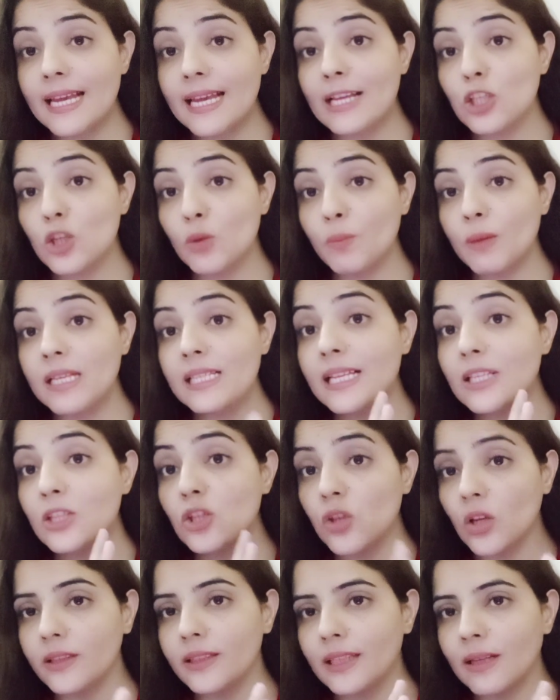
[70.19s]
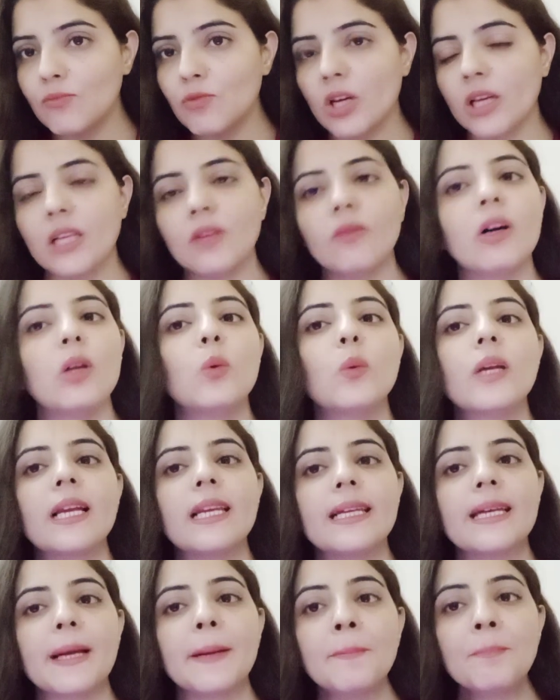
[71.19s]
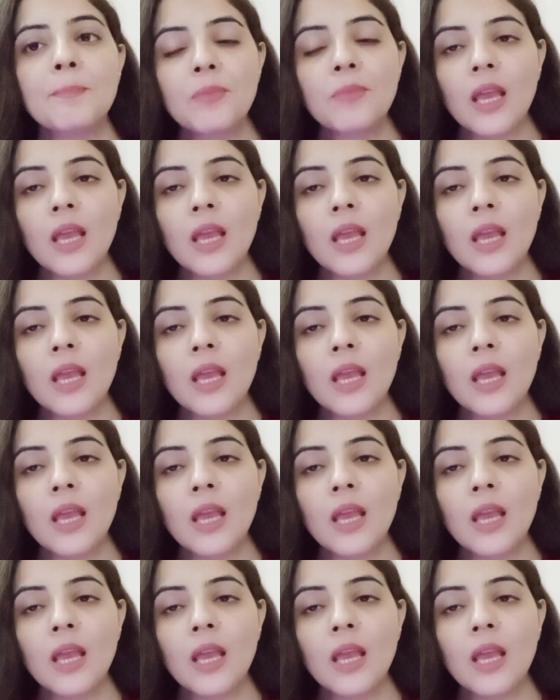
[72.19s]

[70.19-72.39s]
ये एस ओ पीज़ है सऊदी अरब जाने वालों के लिए